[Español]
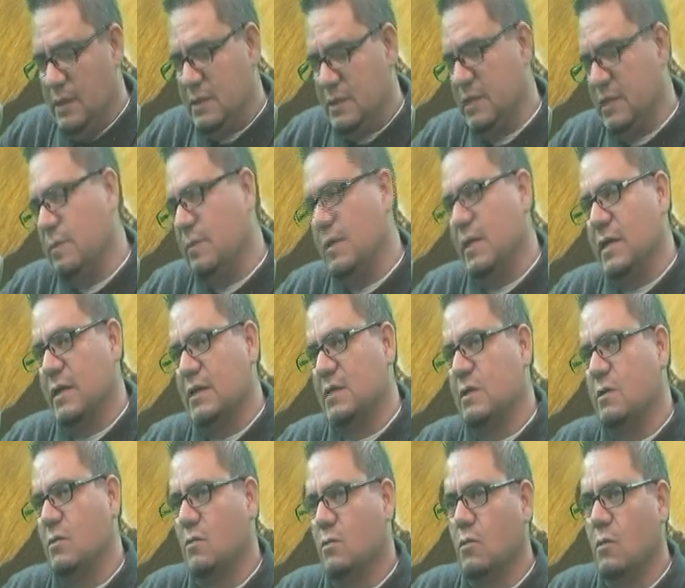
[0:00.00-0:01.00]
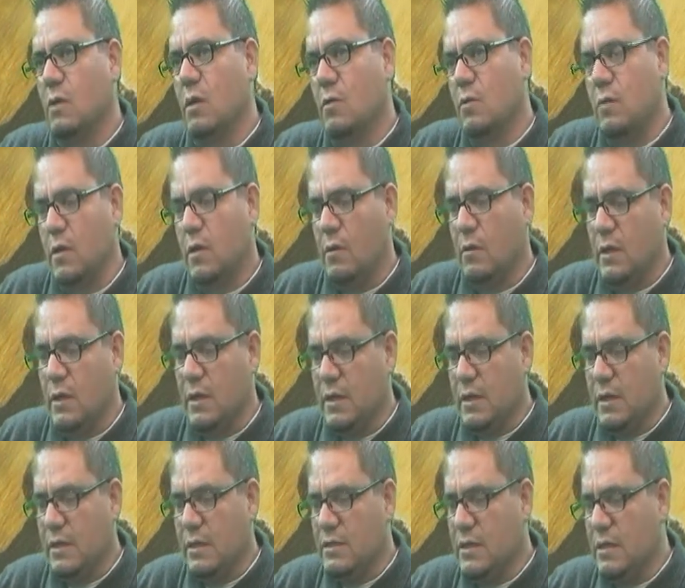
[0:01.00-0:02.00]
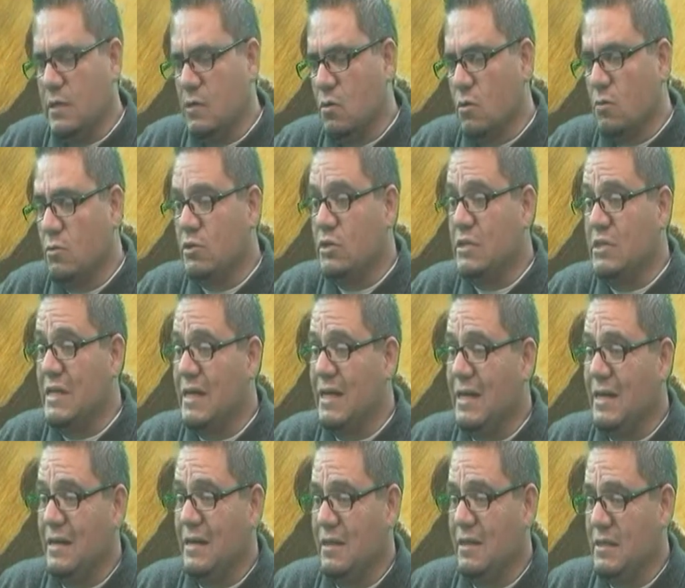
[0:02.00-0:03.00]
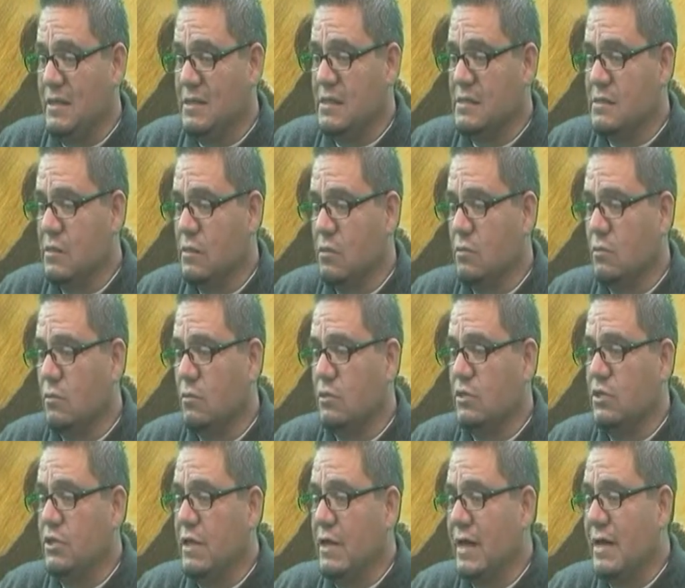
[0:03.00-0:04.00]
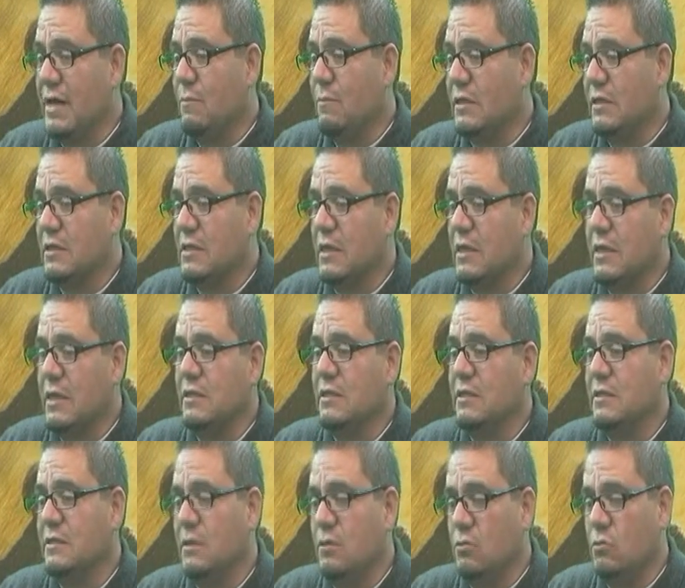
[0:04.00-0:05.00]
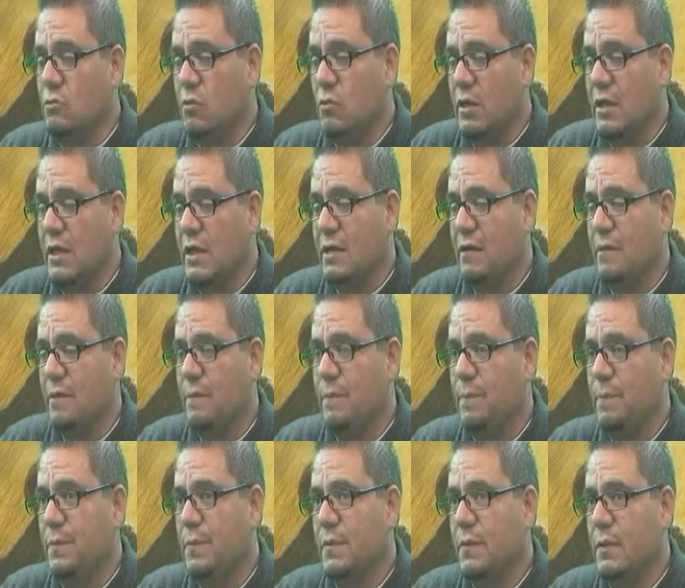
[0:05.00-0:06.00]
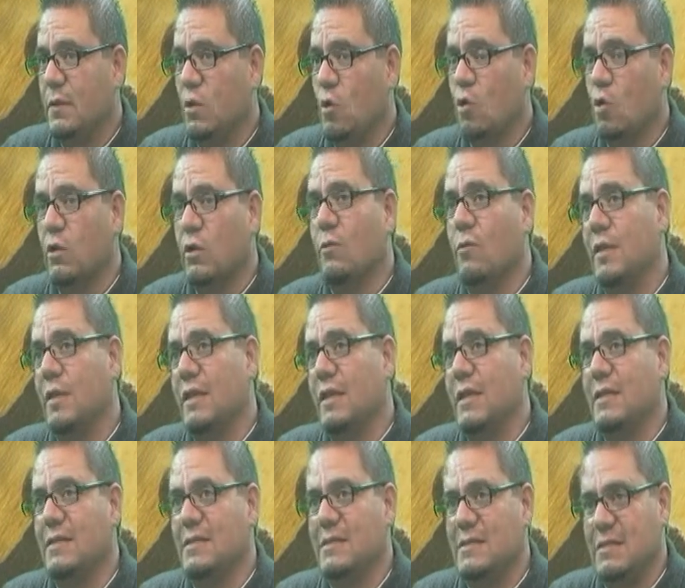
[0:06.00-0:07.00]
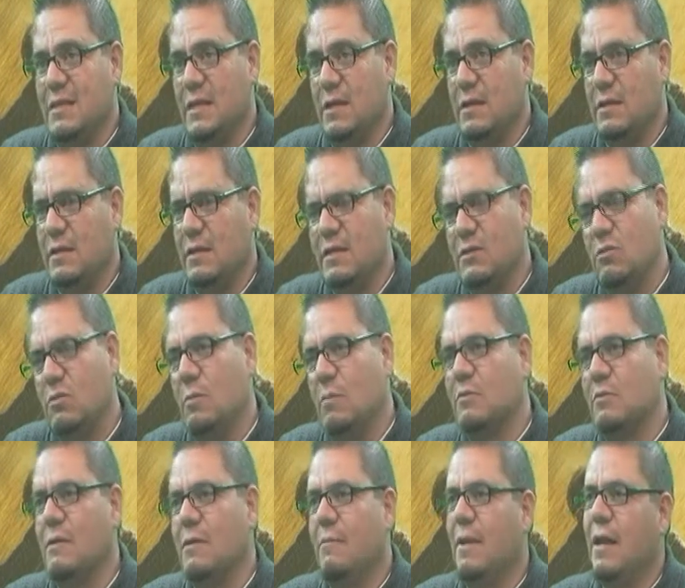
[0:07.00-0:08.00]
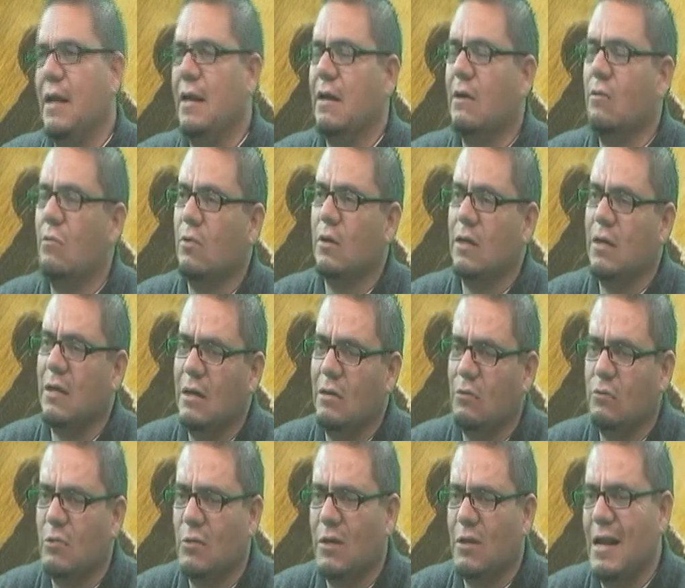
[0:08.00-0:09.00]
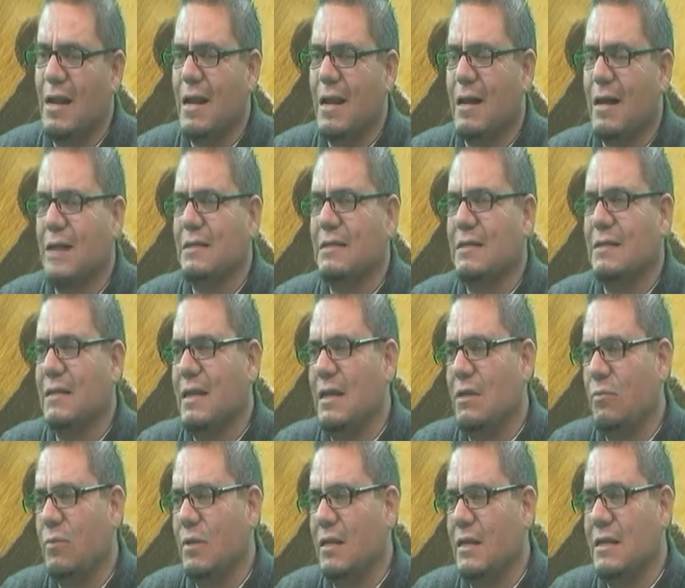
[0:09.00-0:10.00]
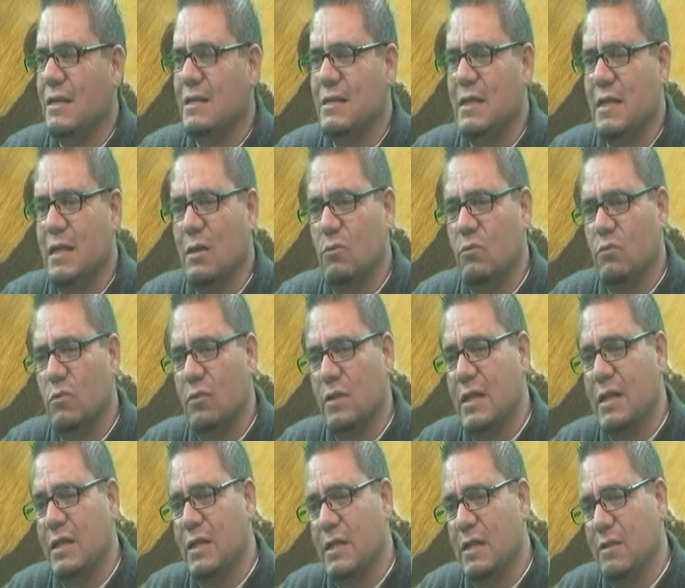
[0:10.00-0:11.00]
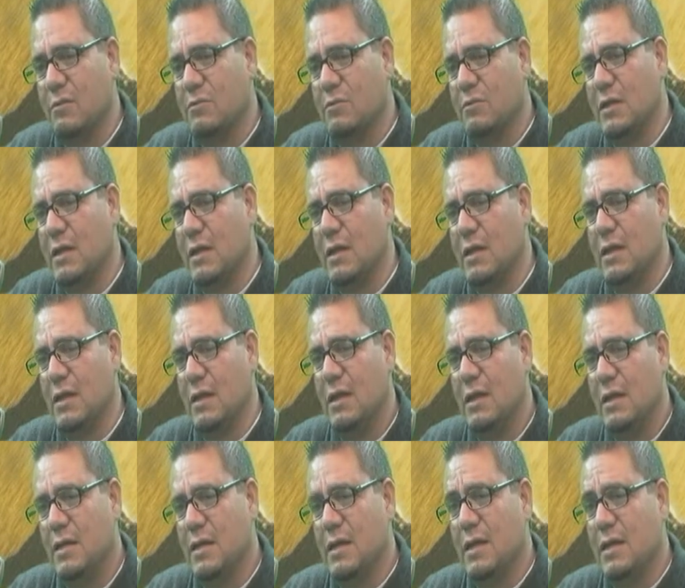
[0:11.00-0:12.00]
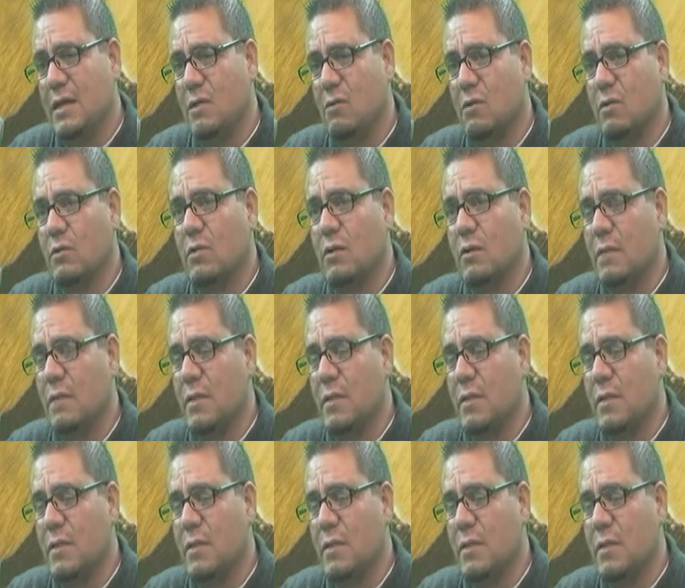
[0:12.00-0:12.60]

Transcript: escribía este doctor algo que yo leía. Dice, yo no sé, decía este doctor, si haya más crisis de autoridad o de obediencia. De esto vamos a hablar ahora, de la autoridad en la casa y de la obediencia, de la autoridad que debemos de tener y de cuando